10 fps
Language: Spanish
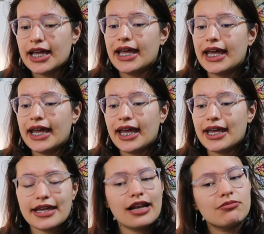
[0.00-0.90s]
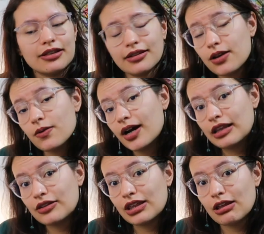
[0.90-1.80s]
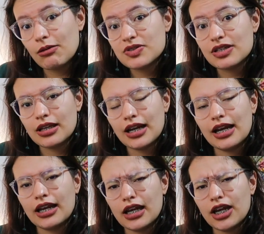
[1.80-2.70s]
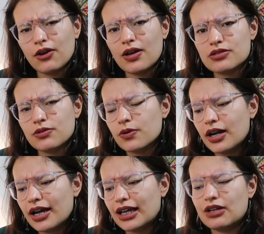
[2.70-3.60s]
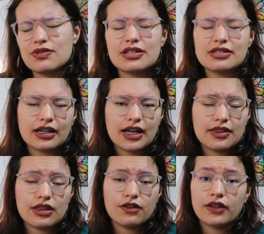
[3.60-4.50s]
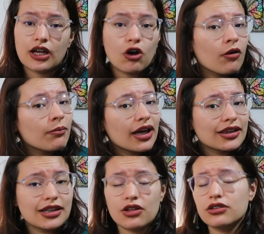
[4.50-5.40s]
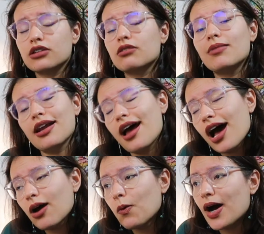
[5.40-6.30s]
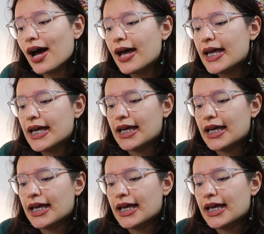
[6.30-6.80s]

Eh, idealmente el lugar en donde debemos tener el arenero es un lugar que no esté cerca de donde comen, de donde toman agua,